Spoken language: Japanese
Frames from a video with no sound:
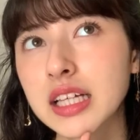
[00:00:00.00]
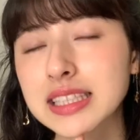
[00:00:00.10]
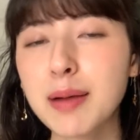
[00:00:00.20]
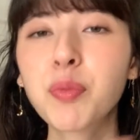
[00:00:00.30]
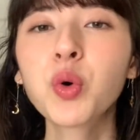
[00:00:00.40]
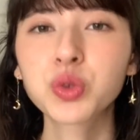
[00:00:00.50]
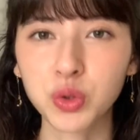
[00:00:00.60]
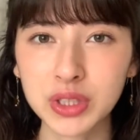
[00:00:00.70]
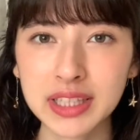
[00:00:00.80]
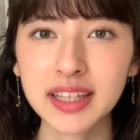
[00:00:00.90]

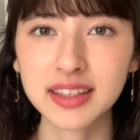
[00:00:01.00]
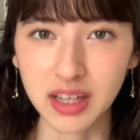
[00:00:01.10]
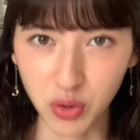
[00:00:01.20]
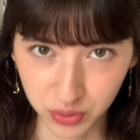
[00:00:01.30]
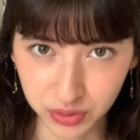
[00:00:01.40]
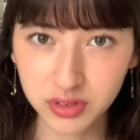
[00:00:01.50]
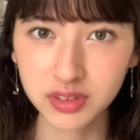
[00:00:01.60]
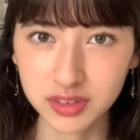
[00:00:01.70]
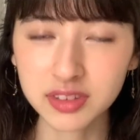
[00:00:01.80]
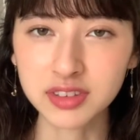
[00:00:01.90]
サポートになった本、う
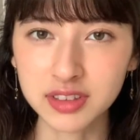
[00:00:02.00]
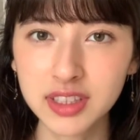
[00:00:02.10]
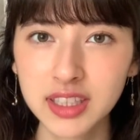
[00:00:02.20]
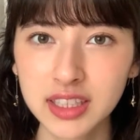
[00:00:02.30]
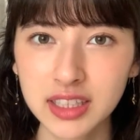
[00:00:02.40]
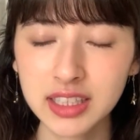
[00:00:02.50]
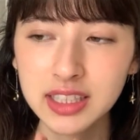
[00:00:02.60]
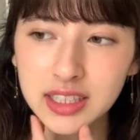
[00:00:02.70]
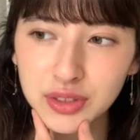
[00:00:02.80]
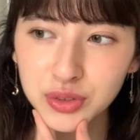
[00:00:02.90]
ん、生
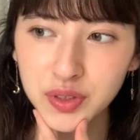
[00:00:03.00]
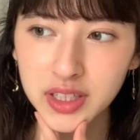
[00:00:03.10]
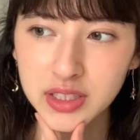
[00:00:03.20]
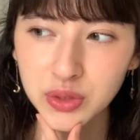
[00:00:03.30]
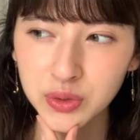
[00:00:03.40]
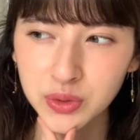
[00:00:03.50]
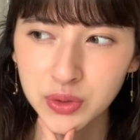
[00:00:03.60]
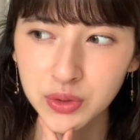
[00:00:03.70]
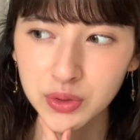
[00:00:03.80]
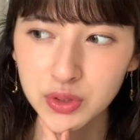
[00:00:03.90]
きる上でそ
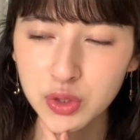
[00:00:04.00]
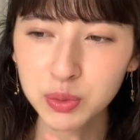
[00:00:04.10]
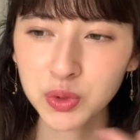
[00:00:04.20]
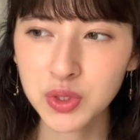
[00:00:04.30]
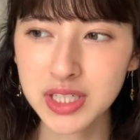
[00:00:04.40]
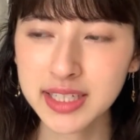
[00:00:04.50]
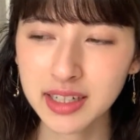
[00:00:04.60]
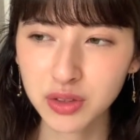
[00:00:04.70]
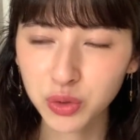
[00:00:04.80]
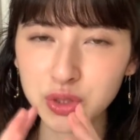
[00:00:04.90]
の自分の人
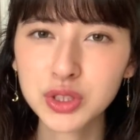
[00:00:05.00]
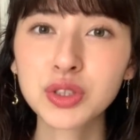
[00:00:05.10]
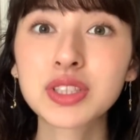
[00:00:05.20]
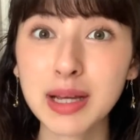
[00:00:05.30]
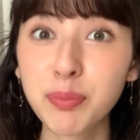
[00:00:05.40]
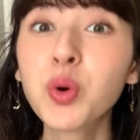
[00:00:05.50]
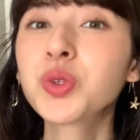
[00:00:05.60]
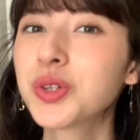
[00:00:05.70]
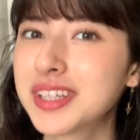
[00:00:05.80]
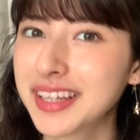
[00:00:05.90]
格を作る
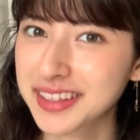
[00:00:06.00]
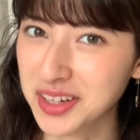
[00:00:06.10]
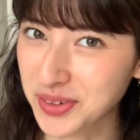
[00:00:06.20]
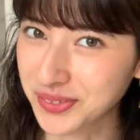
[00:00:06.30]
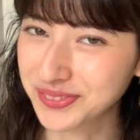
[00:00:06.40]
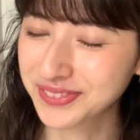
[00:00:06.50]
サポートになった本